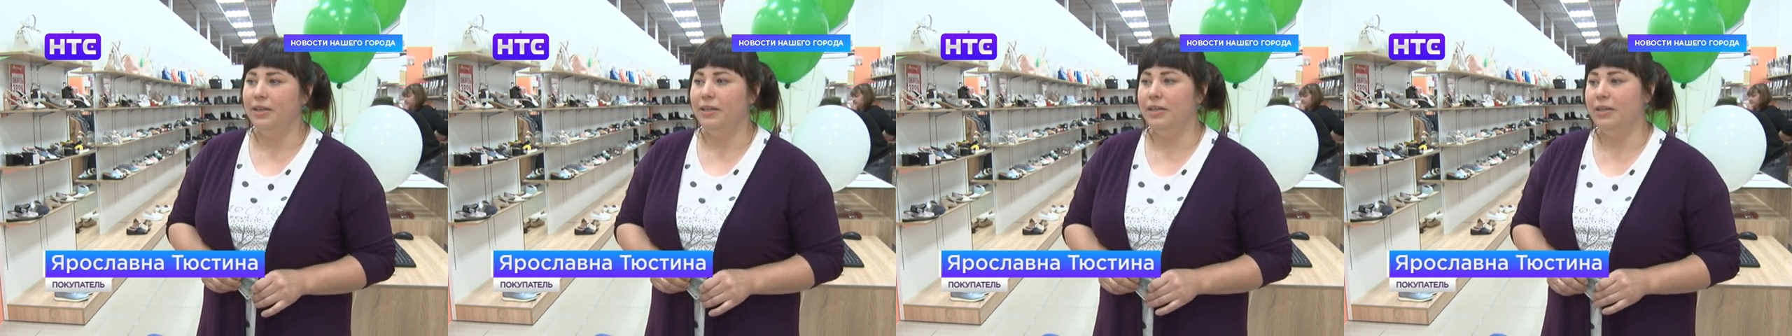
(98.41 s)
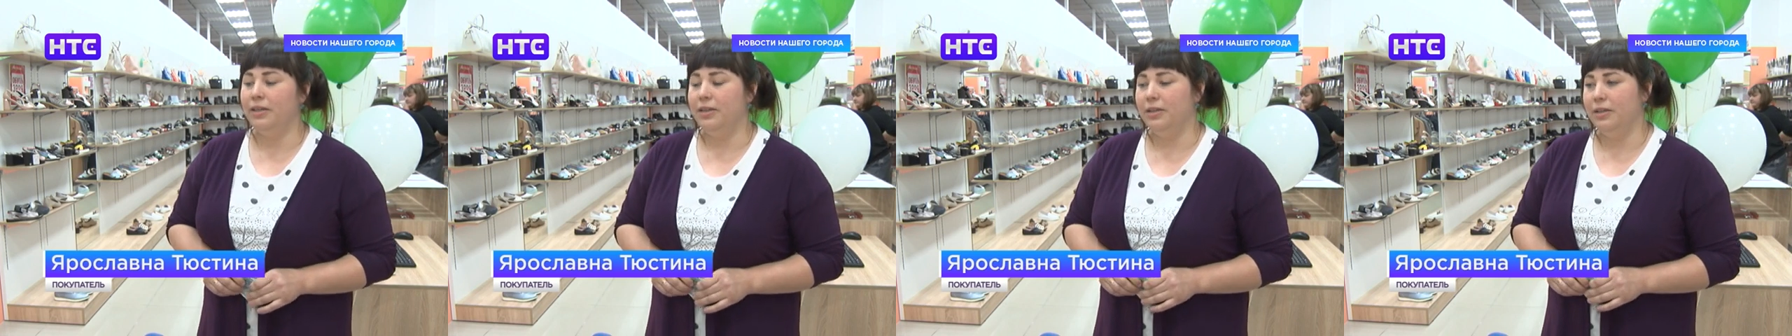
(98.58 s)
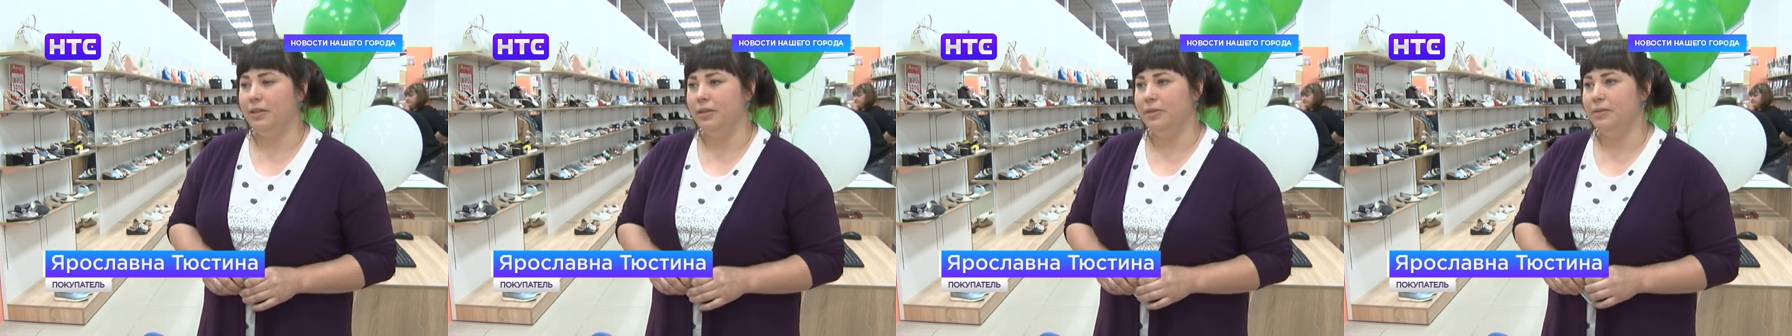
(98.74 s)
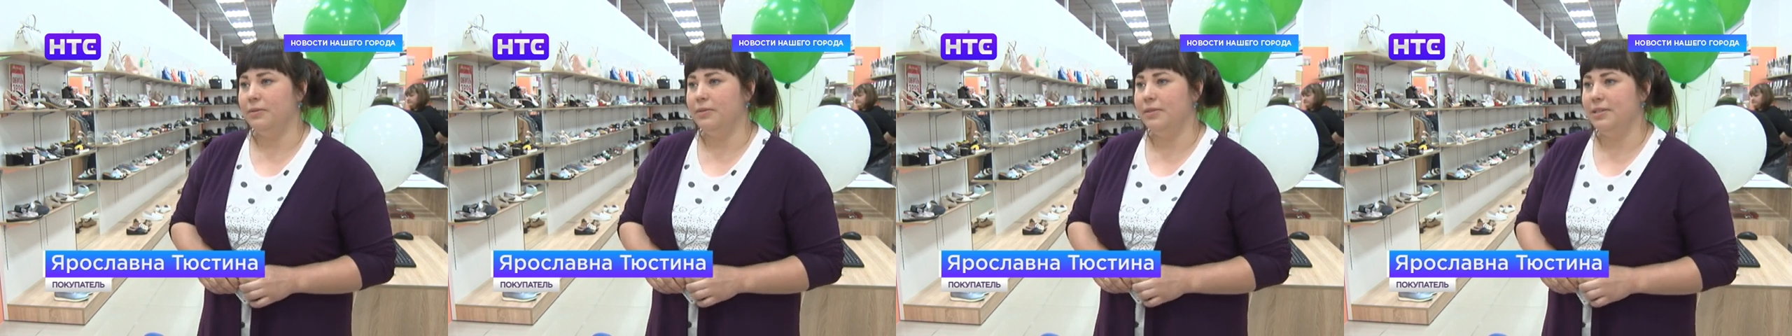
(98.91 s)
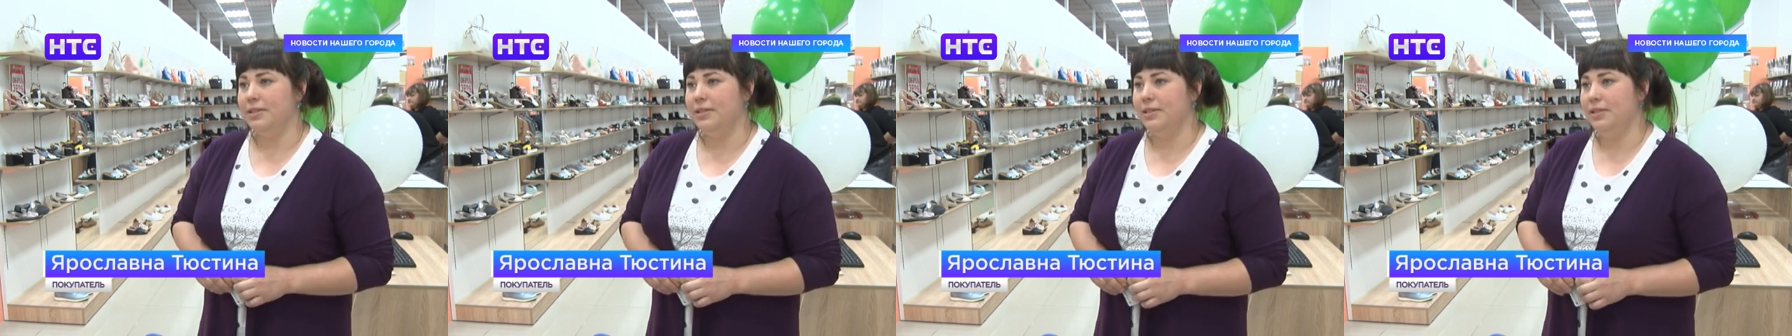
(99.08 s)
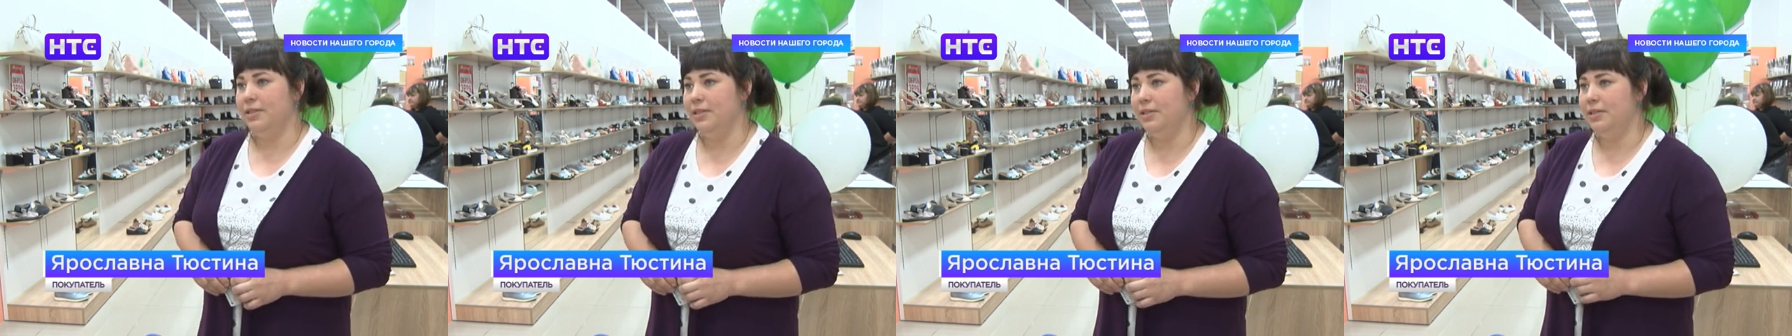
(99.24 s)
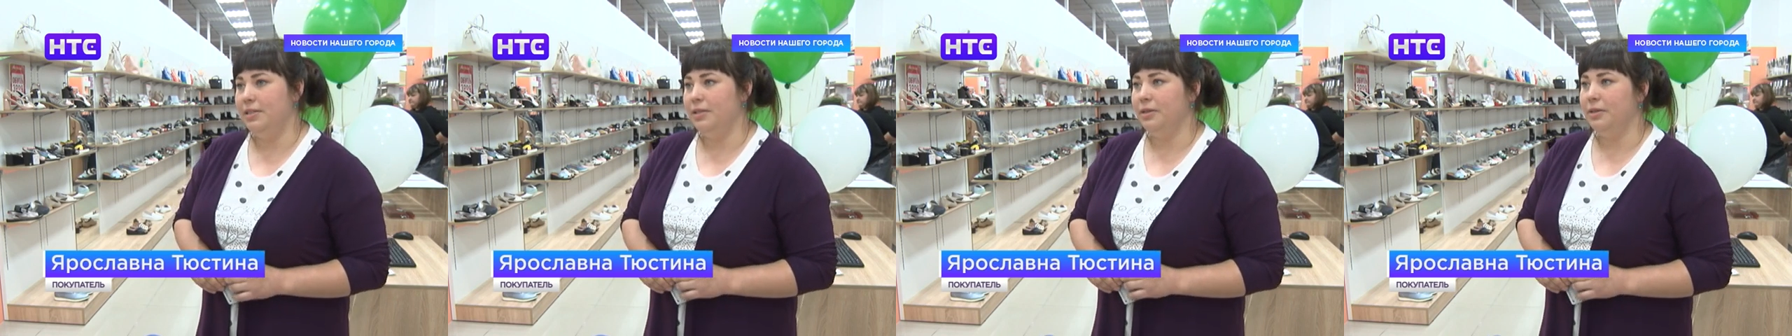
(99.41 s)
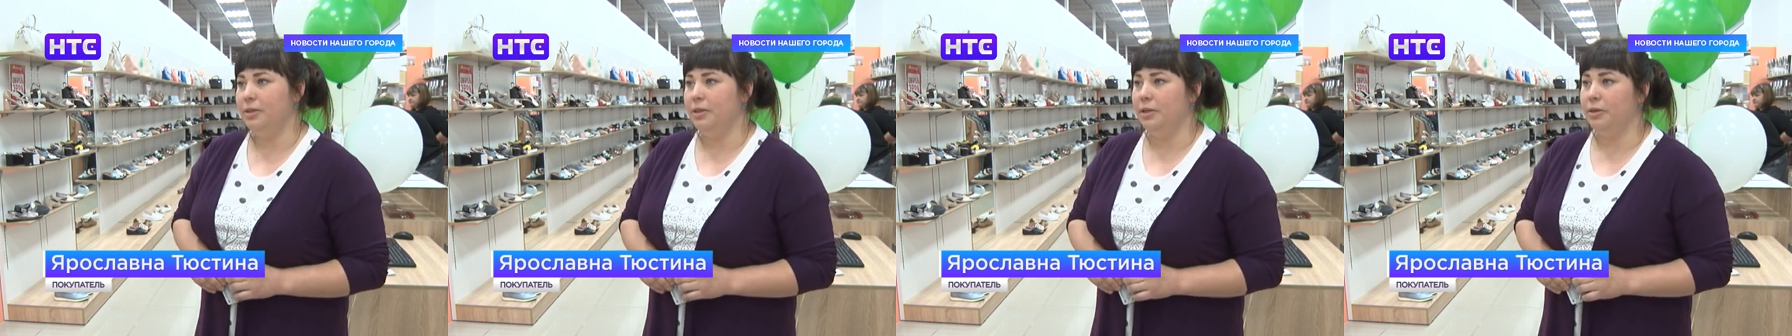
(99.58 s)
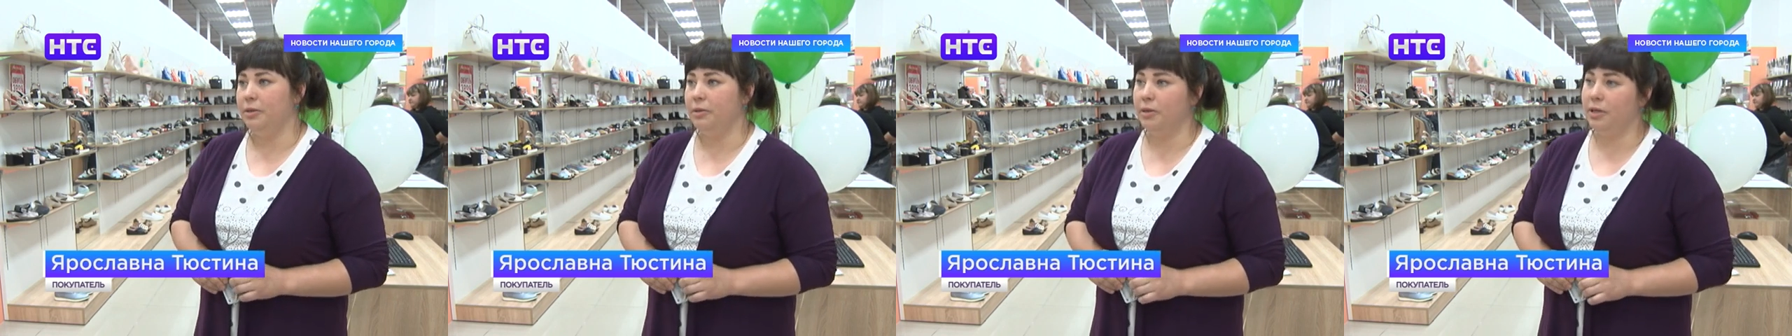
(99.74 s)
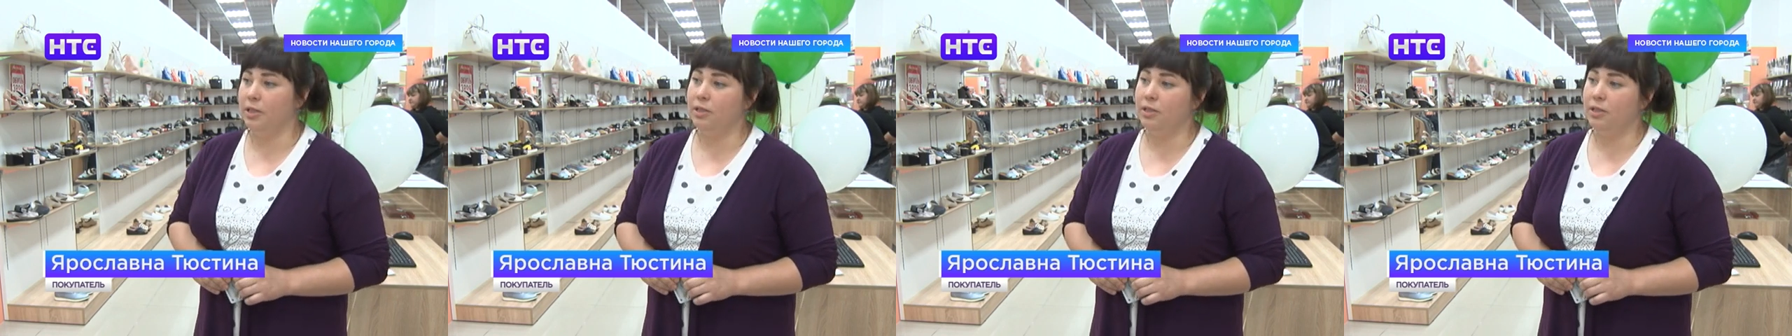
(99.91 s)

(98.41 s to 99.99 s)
И здесь э,